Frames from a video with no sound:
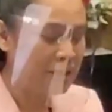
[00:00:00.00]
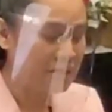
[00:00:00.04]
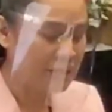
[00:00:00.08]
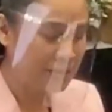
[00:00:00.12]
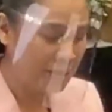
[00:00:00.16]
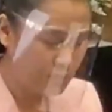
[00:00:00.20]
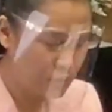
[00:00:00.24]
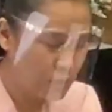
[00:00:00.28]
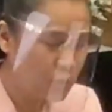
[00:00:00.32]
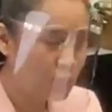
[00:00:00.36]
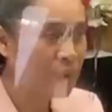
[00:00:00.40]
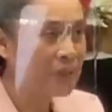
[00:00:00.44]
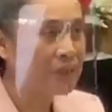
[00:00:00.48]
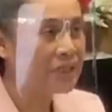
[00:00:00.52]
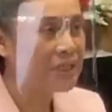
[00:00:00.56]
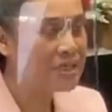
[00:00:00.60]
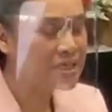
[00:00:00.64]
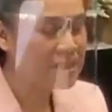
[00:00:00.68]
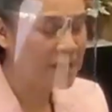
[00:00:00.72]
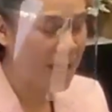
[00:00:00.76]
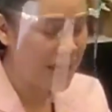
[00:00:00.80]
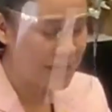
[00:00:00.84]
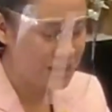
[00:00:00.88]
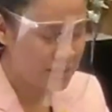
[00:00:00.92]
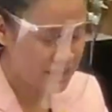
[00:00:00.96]
จำนวนที่
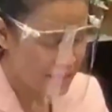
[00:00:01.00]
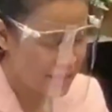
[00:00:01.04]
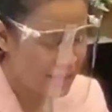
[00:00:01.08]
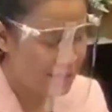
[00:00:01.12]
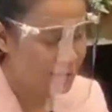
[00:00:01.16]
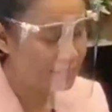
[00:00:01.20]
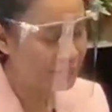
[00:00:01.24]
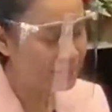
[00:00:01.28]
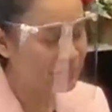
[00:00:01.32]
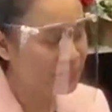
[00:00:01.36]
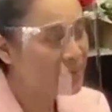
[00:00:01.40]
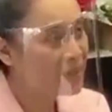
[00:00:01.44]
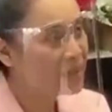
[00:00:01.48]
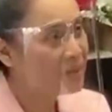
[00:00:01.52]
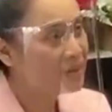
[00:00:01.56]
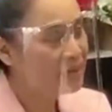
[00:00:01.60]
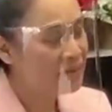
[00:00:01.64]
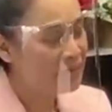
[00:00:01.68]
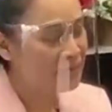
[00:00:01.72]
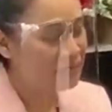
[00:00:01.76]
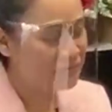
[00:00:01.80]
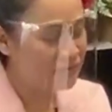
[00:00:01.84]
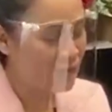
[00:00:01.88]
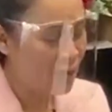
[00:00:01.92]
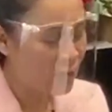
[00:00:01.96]
จ่ายจริง
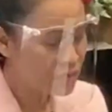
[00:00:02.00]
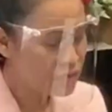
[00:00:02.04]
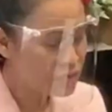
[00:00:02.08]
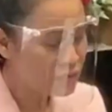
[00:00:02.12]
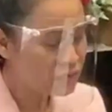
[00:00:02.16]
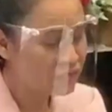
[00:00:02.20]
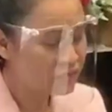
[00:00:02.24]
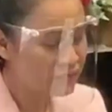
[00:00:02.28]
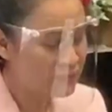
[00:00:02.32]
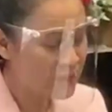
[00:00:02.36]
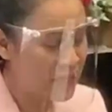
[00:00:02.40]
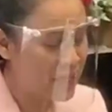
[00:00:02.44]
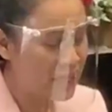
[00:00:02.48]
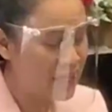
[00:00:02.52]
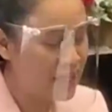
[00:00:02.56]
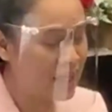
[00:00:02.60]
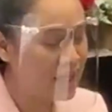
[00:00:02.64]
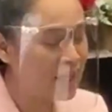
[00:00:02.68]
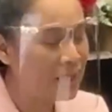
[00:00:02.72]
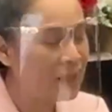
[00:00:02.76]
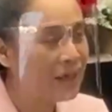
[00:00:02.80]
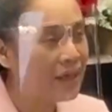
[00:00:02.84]
2.4